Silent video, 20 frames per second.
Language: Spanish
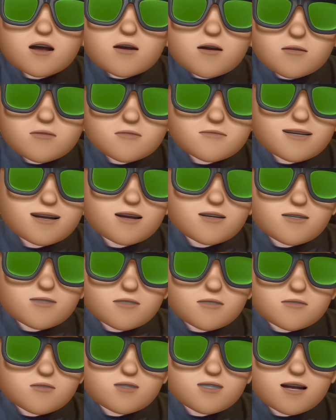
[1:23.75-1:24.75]
con un menor
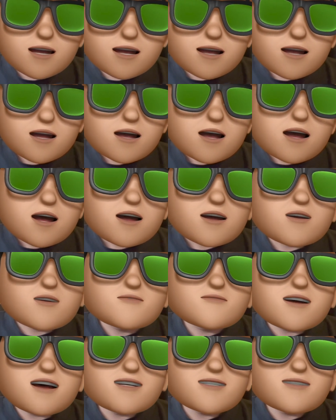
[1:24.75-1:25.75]
coste y
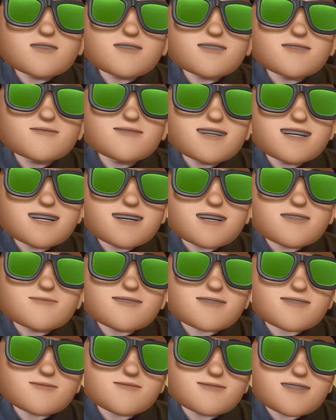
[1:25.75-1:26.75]
un mayor nivel de
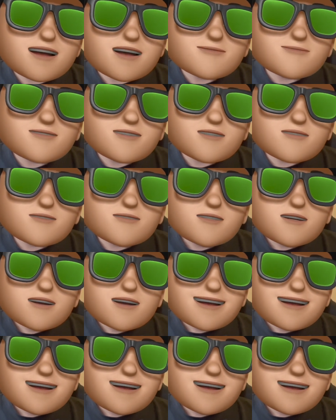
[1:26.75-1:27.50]
diversificación